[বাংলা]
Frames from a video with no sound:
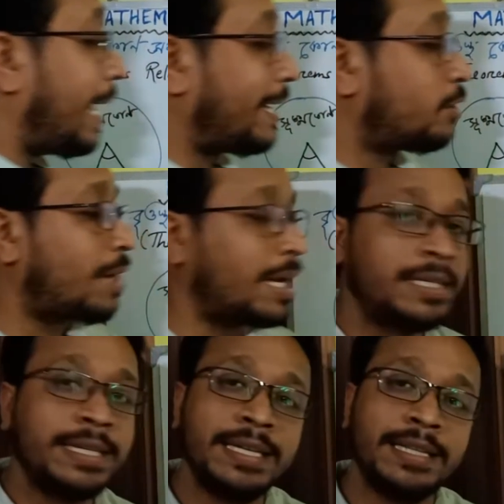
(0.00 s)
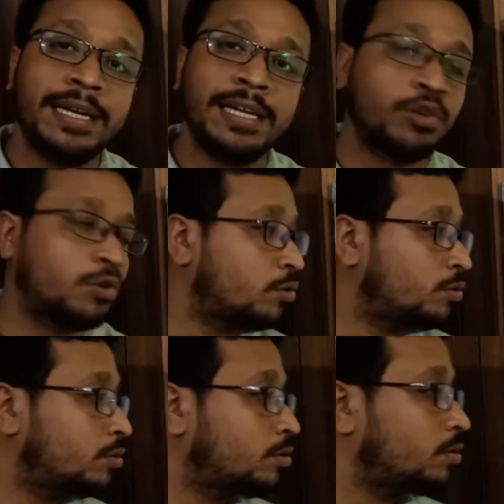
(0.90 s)
একশো আশি ডিগ্রি থেকে ছোট
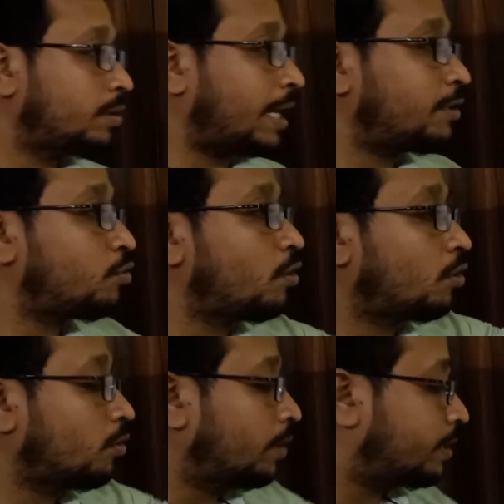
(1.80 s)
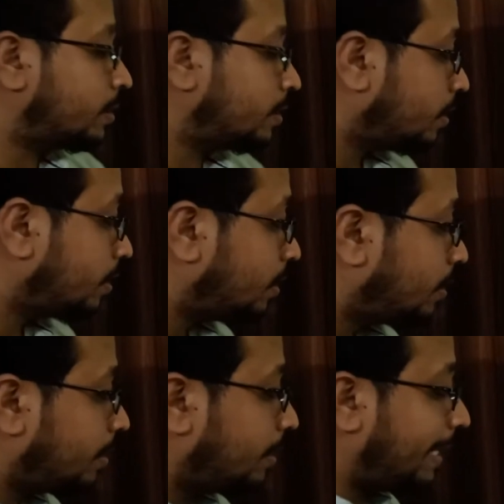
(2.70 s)
তাই স্থূলকোণ হয়েছে
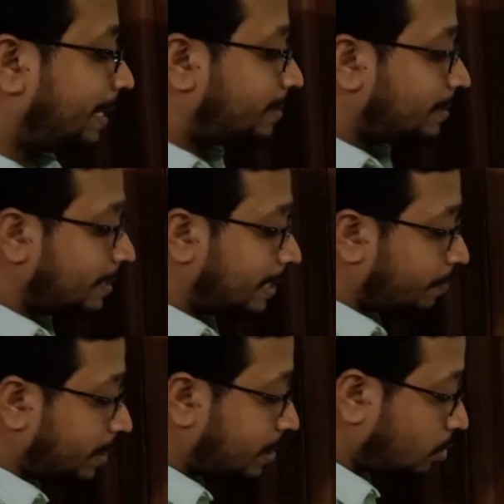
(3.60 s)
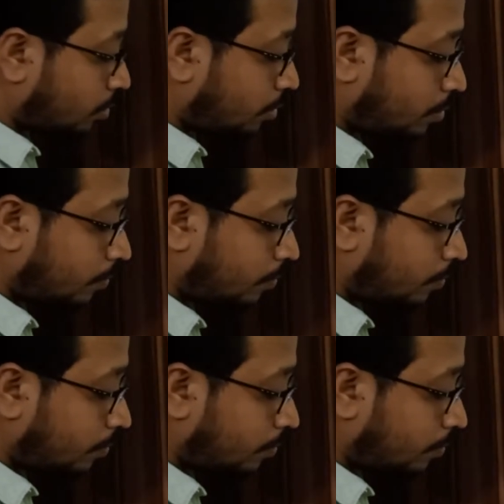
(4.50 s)
এক্ষেত্রে থিটা পেয়েছি কত